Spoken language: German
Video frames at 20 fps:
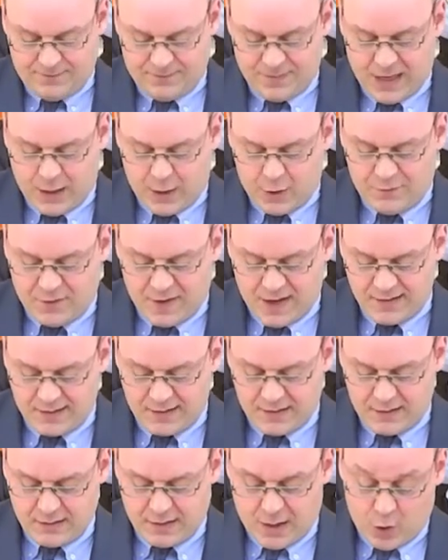Darauf
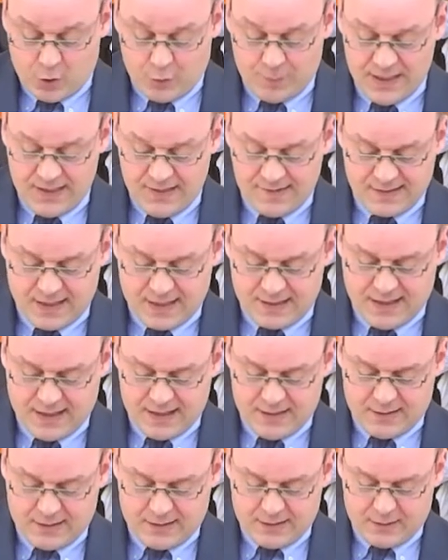hat auch Minister
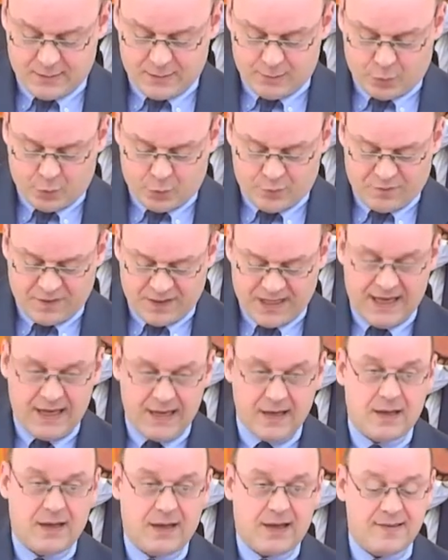Dent
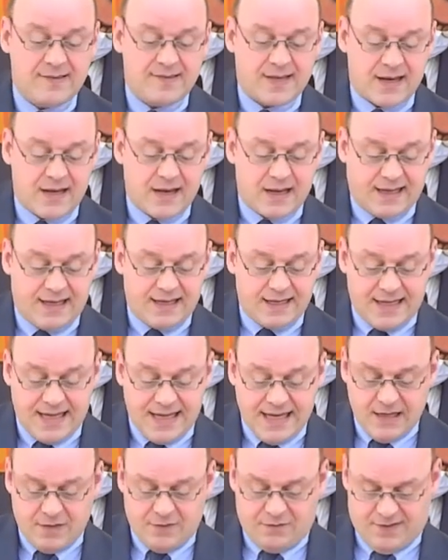Bouffier in seiner Rede
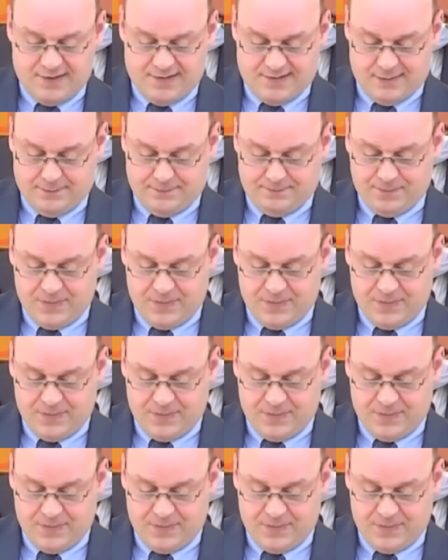hingewiesen.